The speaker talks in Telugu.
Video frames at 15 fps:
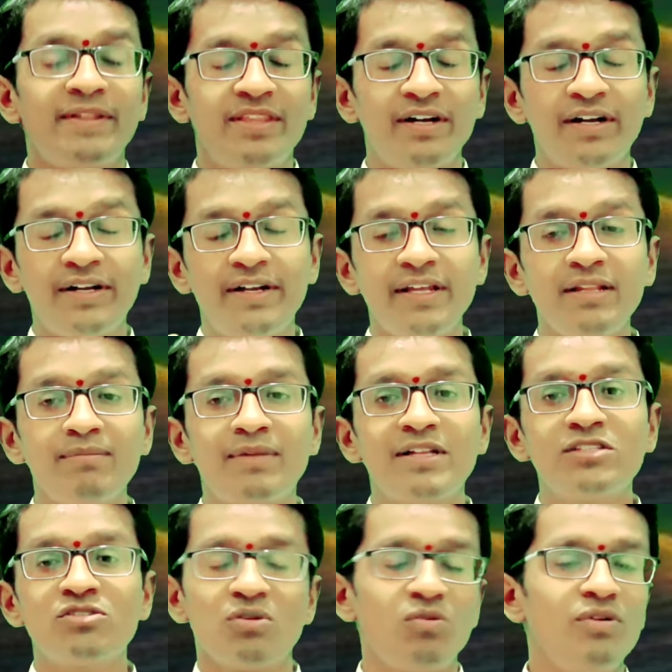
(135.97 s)
థర్టీన్
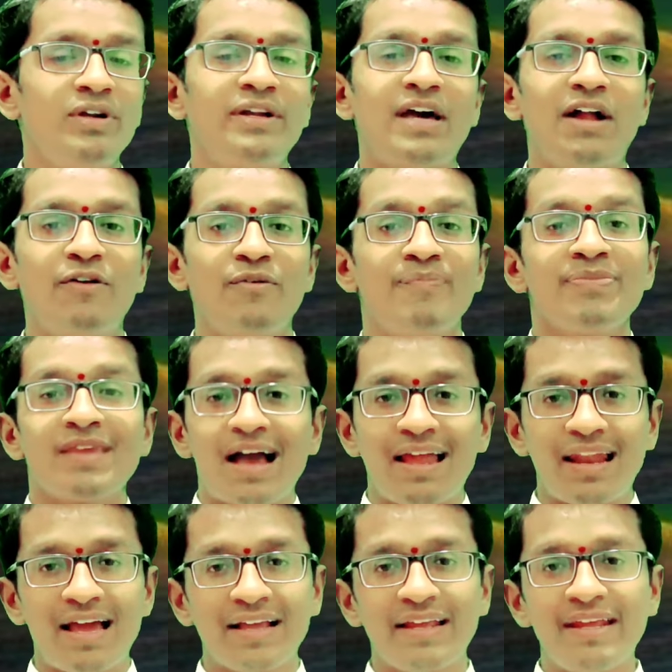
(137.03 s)
మంత్స్ ఉంటాడు
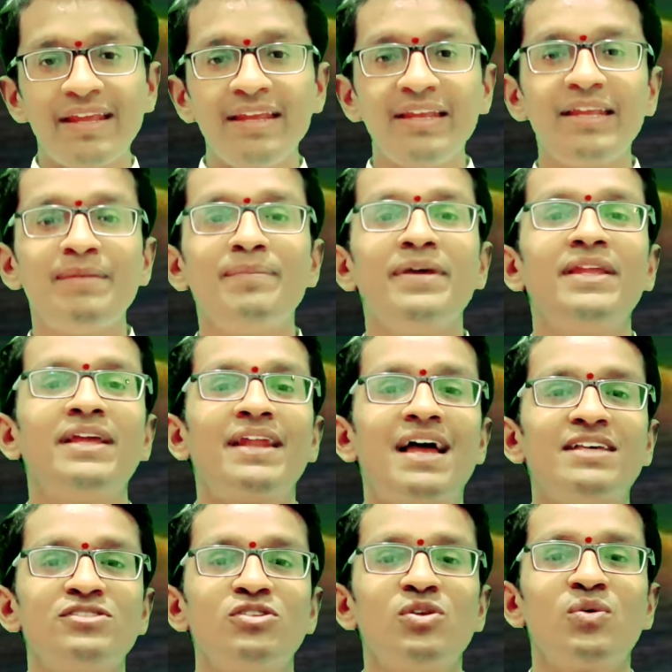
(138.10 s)
అలాగే ఈ మీన
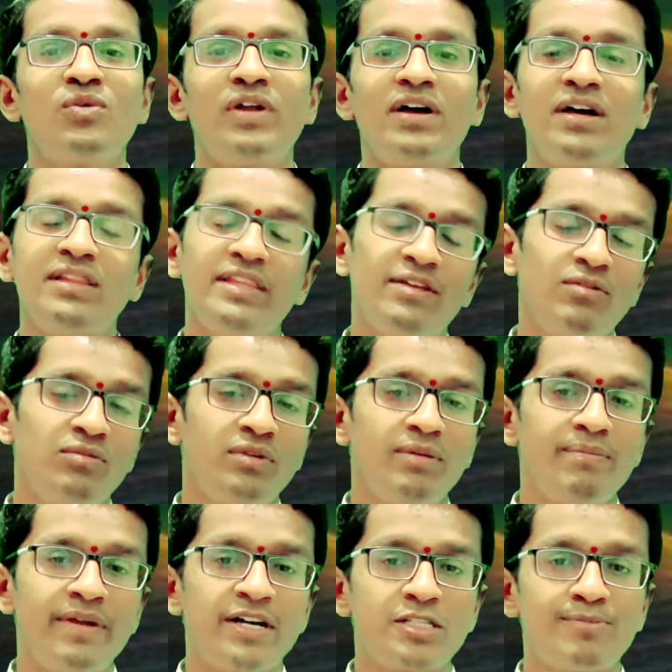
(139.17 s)
రాశిలో కూడా దేవుగురు
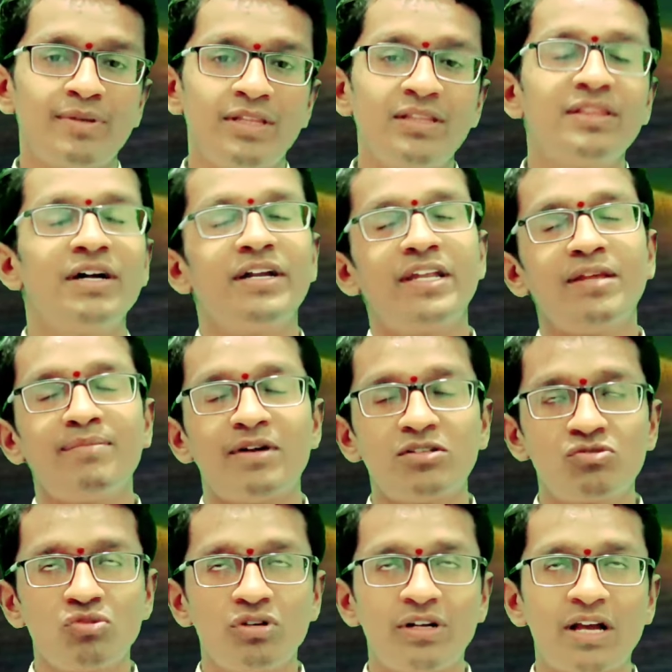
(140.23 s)
బృహస్పతి థర్టీన్
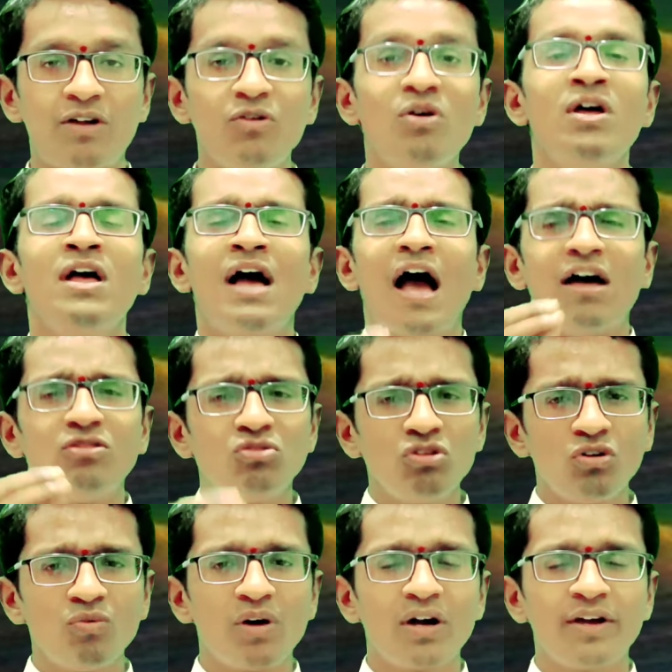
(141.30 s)
మంత్స్ ఉంటాడు
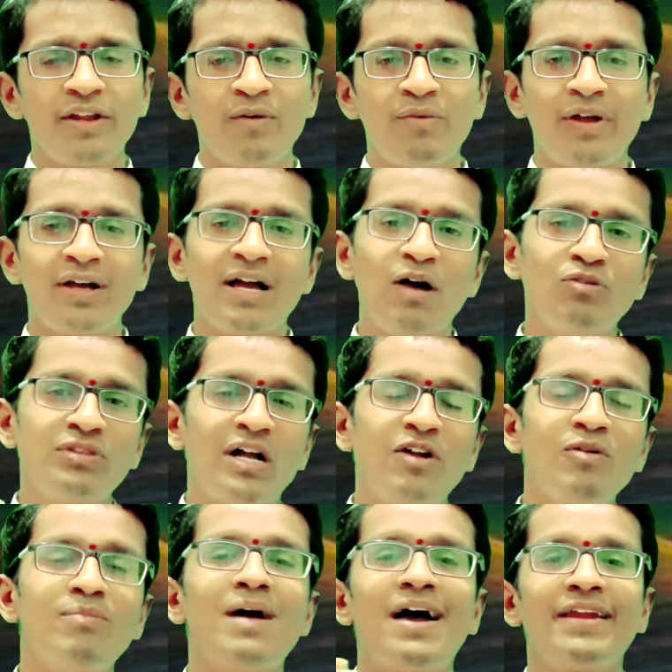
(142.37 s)
అందులో వక్రీకుడంగా
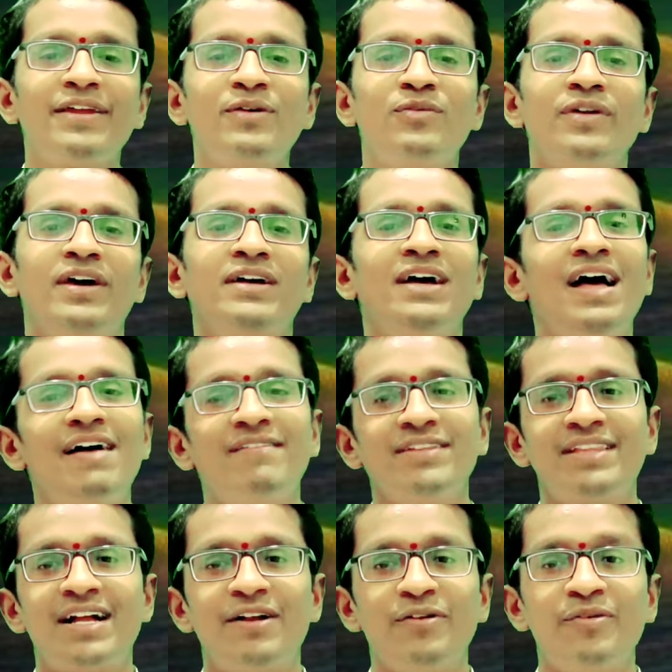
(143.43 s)
అవుతాడు మార్గికుడంగా
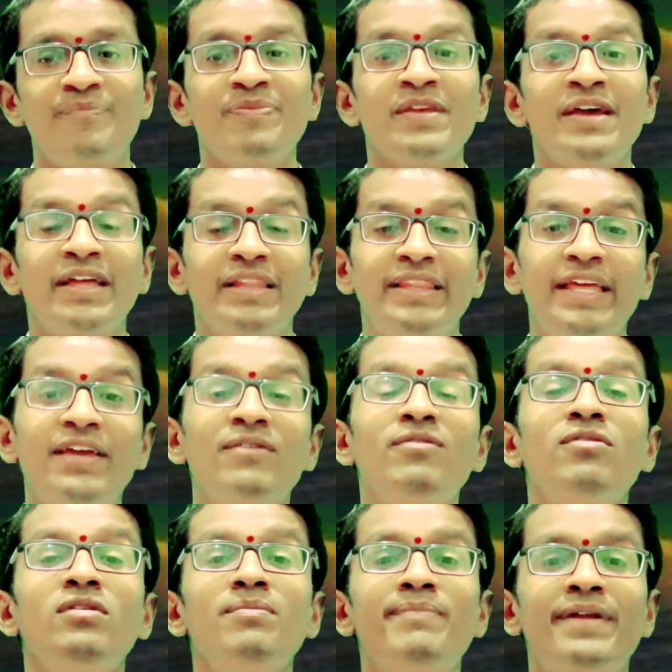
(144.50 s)
అవుతాడు
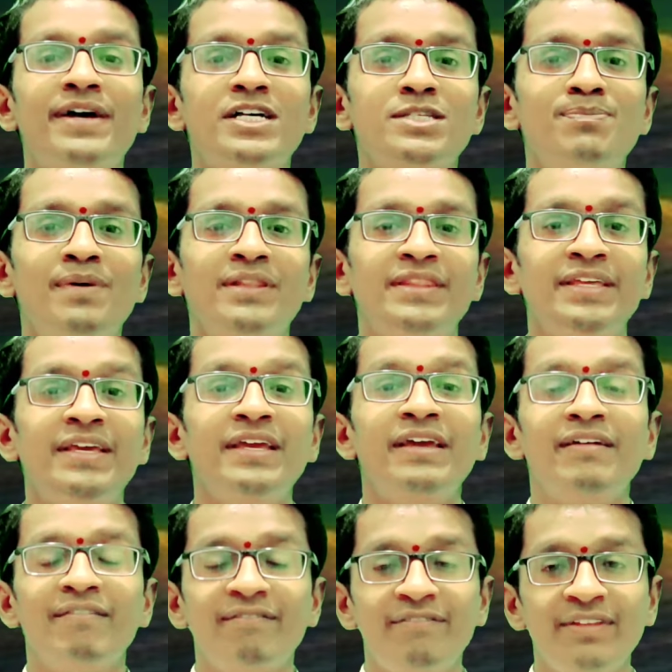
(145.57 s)
దేవుగురు బృహస్పతి
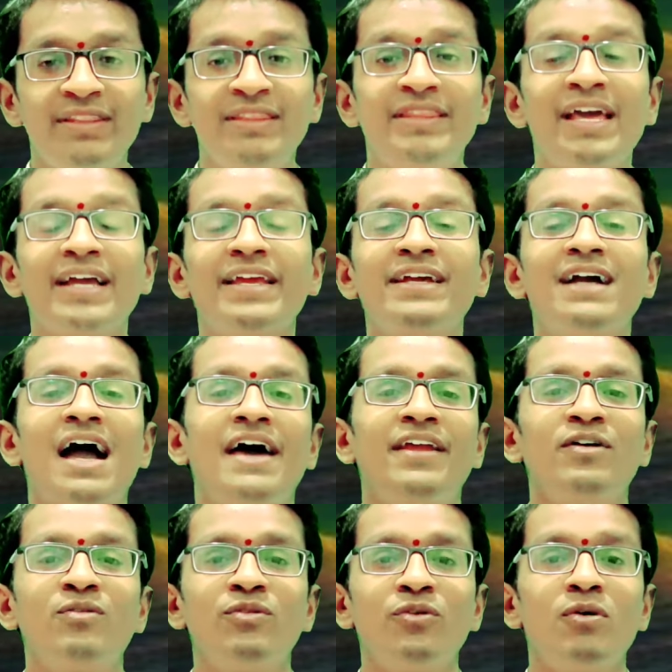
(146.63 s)
విద్యకి
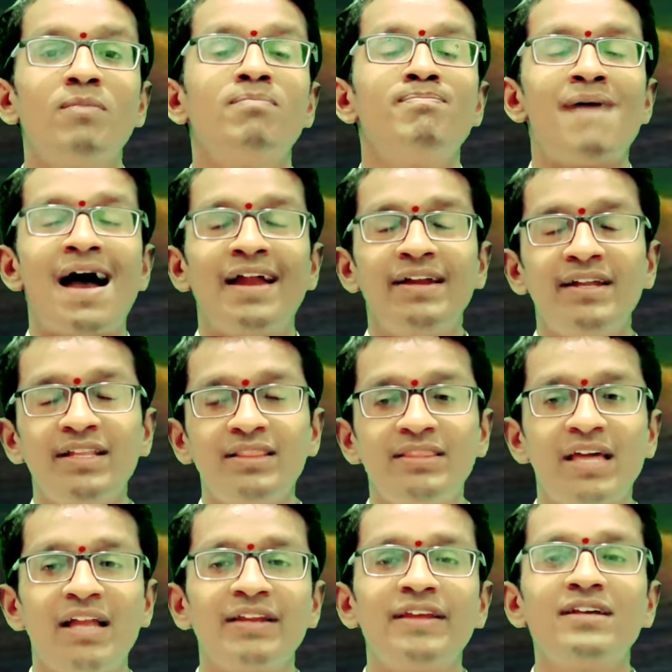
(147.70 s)
కారకుడు
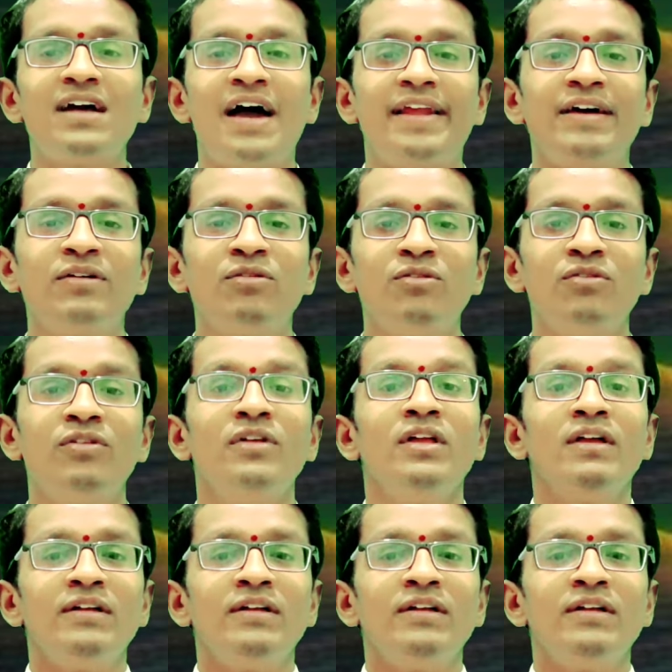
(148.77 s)
పాండిత్యానికి కారకుడు